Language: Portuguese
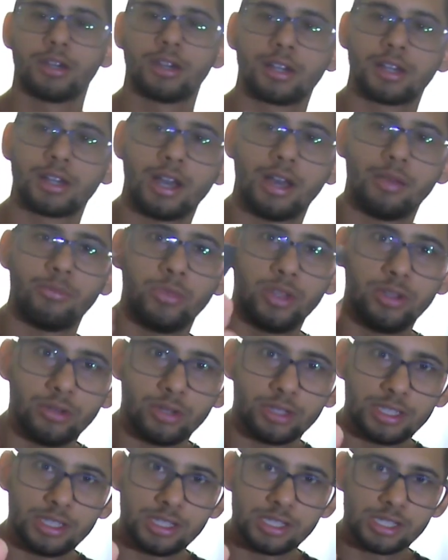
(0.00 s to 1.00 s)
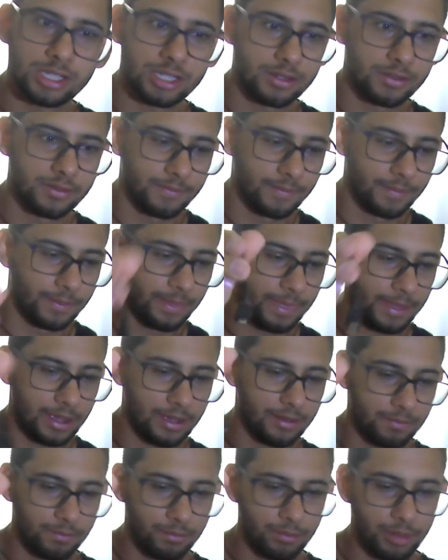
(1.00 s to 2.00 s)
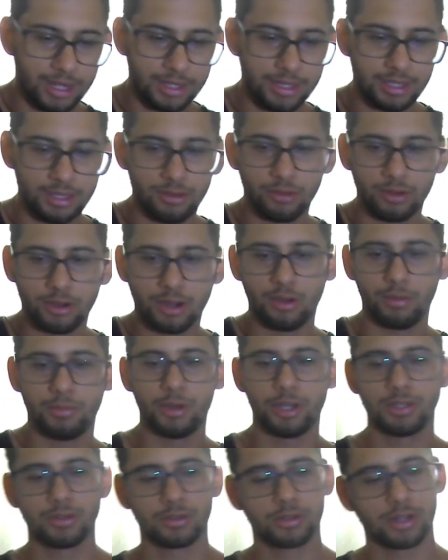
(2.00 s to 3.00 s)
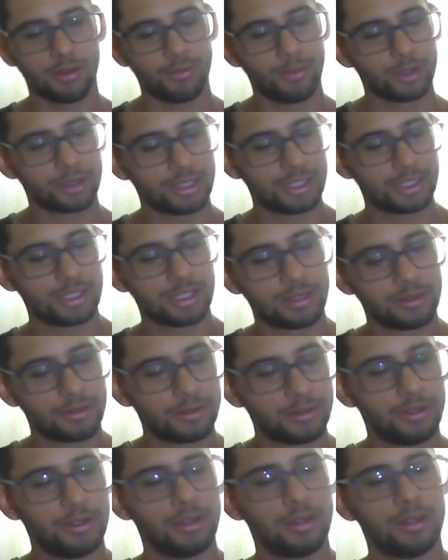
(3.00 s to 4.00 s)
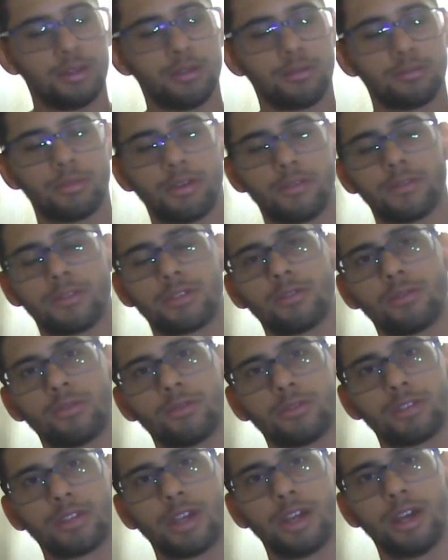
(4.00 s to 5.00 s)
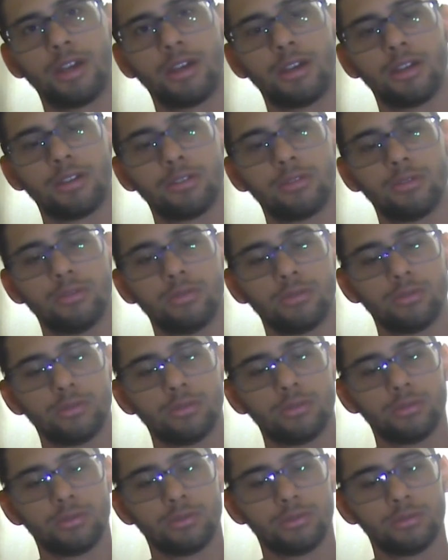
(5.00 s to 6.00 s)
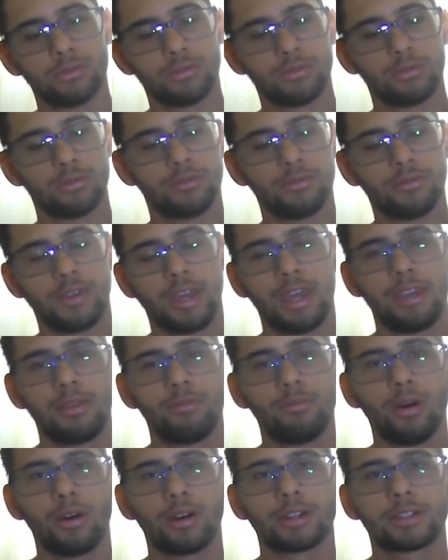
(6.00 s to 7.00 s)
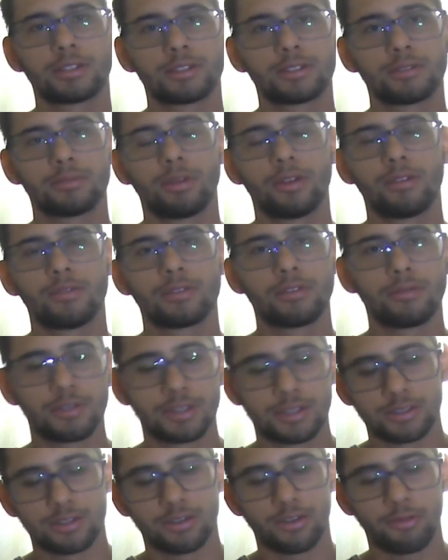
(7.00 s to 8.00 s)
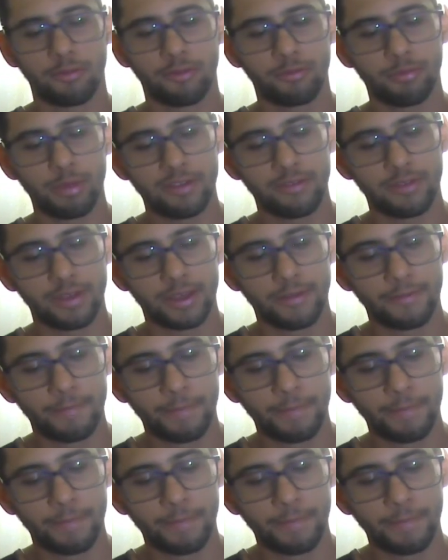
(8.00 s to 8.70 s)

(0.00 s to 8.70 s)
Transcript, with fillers: Cabinho ATG, tá? Para que o cabo, o cabo ATG? Para você usar no VR Box, para você fazer seu FPV.